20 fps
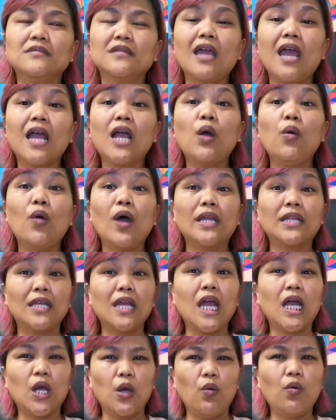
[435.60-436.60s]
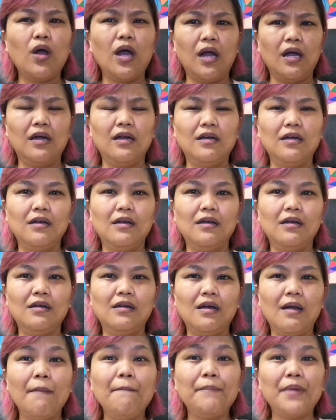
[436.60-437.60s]
gagawa at gagawa
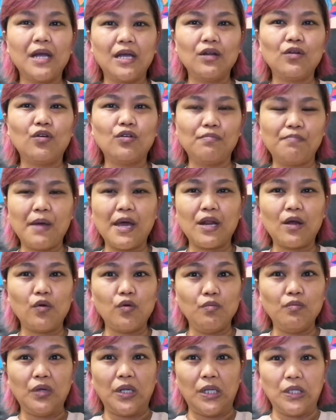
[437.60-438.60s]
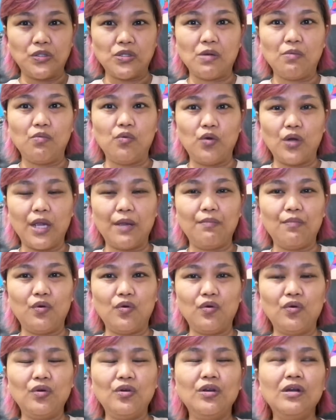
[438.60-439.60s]
ang Panginoon para kumilos sa buhay
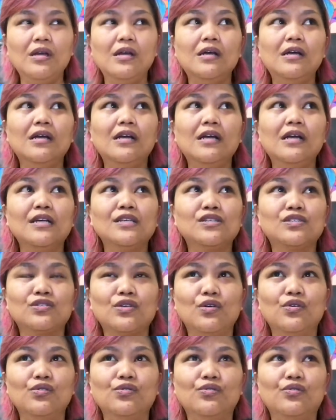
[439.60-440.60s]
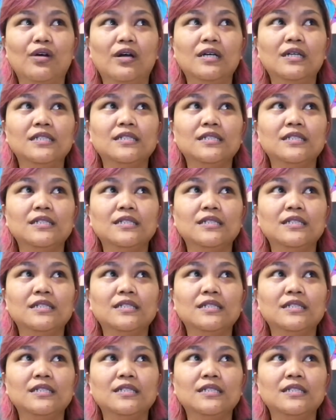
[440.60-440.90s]
mo. So,